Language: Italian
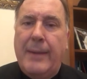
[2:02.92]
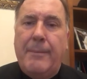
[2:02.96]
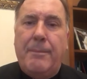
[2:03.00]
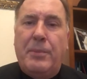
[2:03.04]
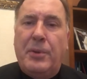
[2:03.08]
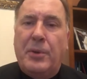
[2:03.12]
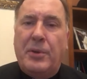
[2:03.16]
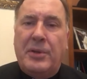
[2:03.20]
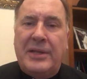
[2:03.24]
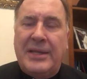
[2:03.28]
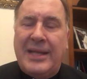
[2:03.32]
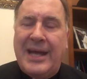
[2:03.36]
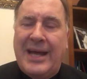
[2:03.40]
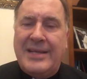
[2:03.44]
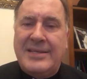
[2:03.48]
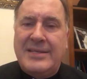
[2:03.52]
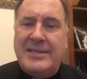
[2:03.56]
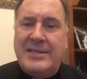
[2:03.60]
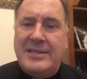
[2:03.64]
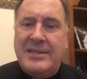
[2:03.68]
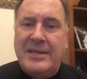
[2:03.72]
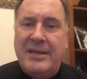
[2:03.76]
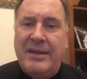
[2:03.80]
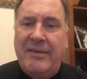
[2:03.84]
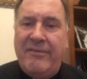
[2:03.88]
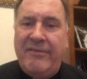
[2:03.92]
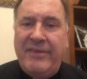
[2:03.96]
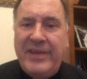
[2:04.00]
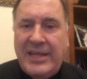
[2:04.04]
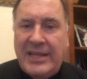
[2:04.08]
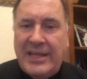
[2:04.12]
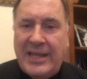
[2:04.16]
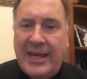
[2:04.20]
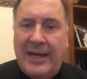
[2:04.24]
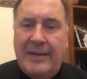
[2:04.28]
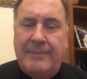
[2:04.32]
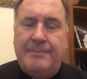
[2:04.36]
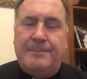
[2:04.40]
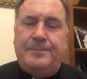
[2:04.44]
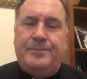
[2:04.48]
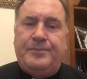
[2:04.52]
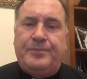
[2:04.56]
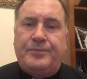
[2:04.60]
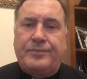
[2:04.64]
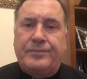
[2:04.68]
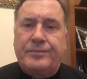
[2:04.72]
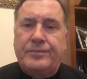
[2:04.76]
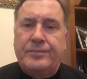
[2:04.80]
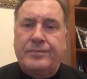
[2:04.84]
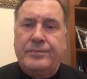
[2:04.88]
portasse vita,
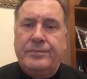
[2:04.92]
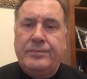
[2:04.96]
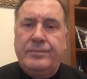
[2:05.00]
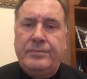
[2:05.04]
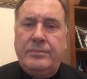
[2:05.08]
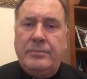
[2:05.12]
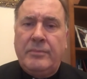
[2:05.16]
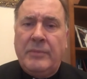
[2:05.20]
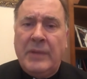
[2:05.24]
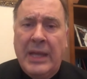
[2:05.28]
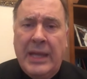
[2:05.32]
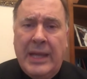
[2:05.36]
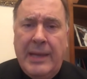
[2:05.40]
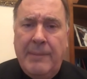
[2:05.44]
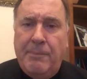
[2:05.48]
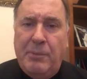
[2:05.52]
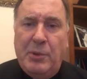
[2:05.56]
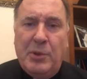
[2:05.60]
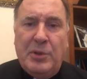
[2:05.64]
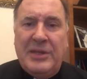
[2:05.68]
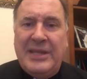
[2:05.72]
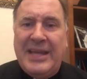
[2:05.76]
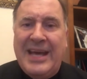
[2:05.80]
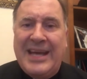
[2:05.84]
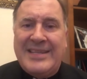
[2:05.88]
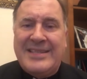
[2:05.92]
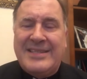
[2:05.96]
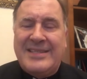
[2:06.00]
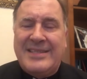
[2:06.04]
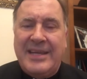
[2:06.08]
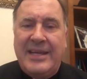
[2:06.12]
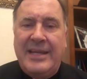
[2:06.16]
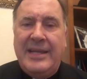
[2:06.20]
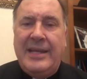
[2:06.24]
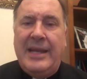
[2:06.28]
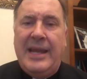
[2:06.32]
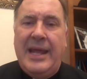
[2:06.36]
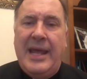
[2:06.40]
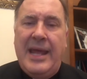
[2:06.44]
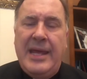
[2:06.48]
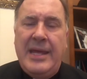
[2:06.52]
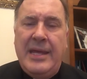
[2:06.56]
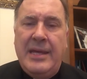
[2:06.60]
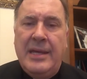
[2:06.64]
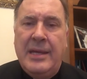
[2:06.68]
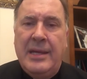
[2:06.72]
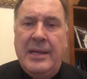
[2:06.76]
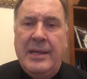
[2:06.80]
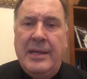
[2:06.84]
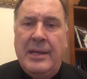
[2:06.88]
che portasse in
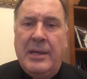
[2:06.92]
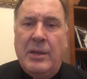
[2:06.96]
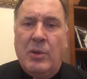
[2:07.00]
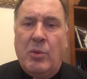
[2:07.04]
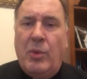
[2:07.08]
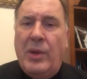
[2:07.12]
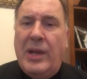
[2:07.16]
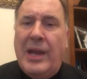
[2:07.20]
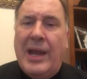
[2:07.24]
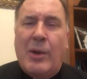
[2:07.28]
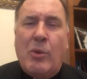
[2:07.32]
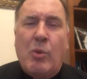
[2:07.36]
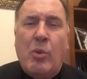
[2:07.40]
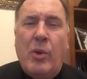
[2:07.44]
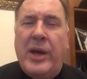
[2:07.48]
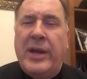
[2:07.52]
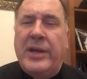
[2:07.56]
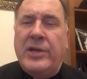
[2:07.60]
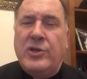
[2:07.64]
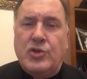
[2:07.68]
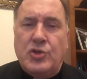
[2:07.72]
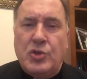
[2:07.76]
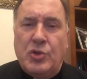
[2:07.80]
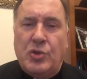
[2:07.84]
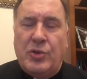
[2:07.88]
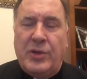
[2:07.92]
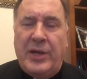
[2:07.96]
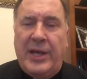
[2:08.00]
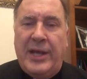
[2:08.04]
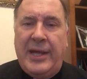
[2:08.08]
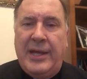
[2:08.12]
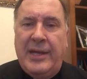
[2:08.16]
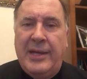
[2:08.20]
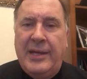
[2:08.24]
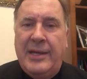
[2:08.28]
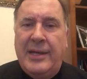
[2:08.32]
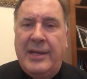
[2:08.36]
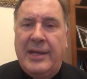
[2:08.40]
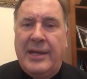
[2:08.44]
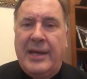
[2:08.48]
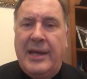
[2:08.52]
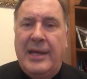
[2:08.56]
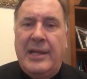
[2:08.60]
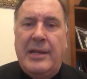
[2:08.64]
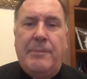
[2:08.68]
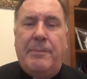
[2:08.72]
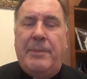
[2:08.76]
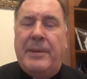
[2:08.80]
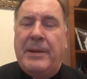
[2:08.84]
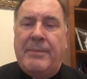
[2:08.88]
lei quella guarigione che
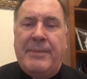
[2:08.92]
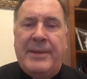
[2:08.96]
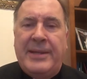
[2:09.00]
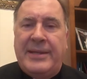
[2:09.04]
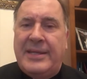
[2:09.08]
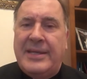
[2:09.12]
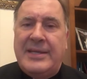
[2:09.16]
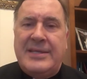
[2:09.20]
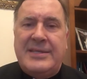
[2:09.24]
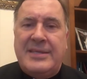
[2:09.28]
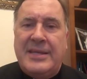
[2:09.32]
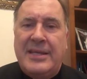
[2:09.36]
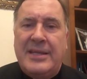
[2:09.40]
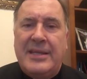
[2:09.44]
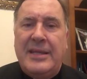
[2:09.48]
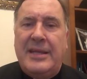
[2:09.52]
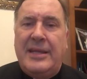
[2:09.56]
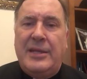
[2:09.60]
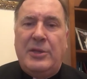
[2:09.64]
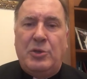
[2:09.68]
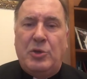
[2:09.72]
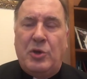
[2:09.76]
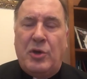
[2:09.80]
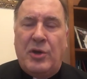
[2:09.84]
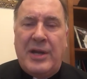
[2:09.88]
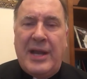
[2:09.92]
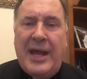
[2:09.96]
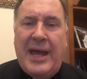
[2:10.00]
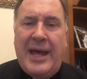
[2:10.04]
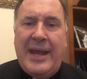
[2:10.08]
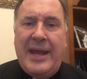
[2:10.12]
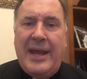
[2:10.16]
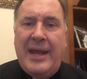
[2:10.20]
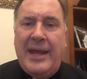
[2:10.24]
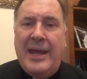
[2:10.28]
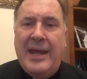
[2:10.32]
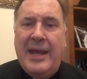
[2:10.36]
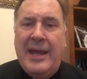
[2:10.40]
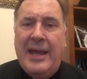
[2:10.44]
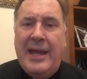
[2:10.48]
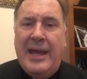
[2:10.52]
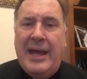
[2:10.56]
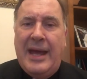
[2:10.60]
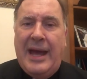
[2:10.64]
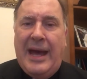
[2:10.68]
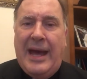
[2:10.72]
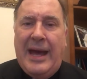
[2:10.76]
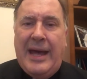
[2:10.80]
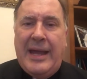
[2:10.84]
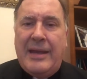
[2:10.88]
gli permettesse di
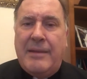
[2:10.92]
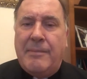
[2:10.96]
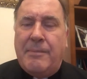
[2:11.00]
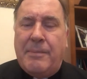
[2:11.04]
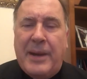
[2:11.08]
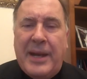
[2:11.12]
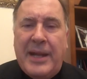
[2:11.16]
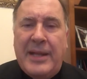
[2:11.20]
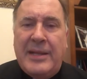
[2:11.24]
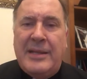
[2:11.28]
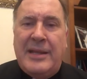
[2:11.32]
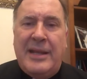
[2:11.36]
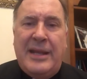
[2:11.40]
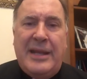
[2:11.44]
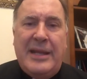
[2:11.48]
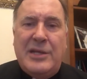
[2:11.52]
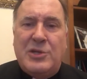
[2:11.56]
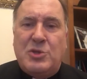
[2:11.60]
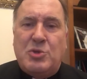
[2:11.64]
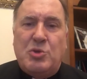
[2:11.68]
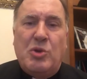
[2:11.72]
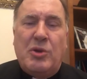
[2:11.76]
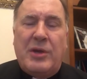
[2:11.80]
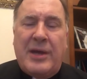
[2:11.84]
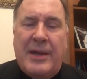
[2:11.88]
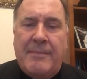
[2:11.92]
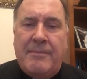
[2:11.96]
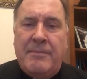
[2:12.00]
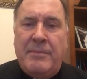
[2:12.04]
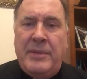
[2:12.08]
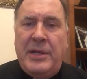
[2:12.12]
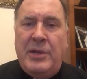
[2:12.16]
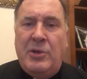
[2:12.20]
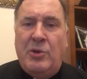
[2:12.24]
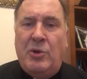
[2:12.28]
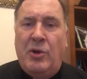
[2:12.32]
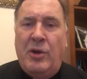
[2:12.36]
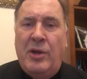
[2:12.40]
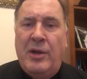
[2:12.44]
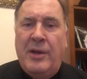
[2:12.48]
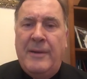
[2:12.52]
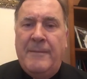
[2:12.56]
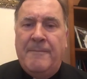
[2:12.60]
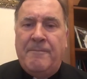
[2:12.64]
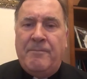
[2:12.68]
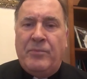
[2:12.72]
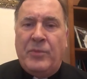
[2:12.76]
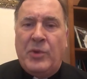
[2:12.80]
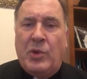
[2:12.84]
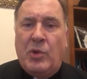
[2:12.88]
ritornare a riprendere il suo cammino
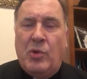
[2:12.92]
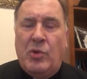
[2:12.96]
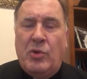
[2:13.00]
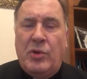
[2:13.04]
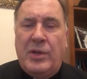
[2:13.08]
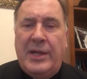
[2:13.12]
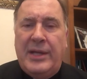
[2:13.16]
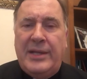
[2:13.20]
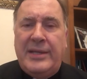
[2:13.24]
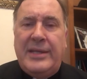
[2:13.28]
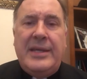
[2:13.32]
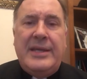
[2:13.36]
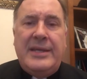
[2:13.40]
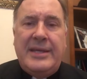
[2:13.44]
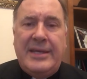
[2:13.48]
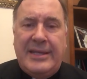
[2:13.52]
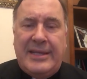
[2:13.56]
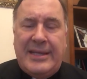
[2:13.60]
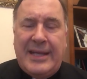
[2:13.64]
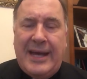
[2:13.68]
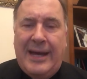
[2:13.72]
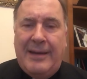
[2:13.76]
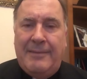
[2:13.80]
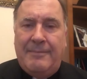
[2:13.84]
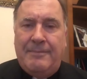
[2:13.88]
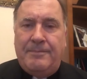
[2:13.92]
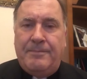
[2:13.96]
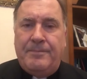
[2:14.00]
con dignità.